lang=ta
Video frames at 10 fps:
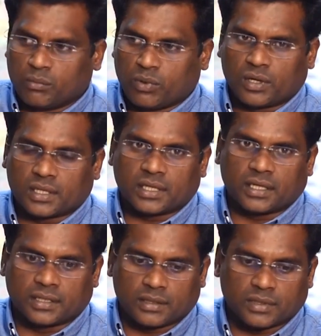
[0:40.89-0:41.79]

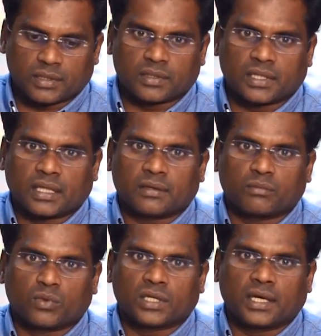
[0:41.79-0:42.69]
போகிறதுக்கு இது இது இதுதான்
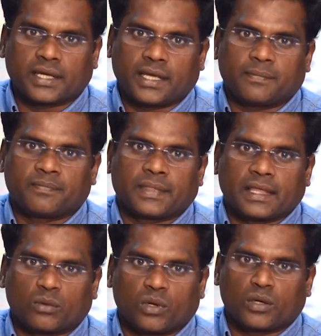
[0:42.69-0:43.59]
முதல் கீ
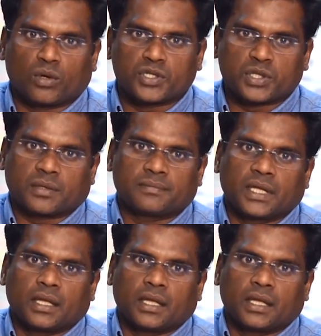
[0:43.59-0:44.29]
இதுக்குள்ளே நுழைச்சிட்டோம்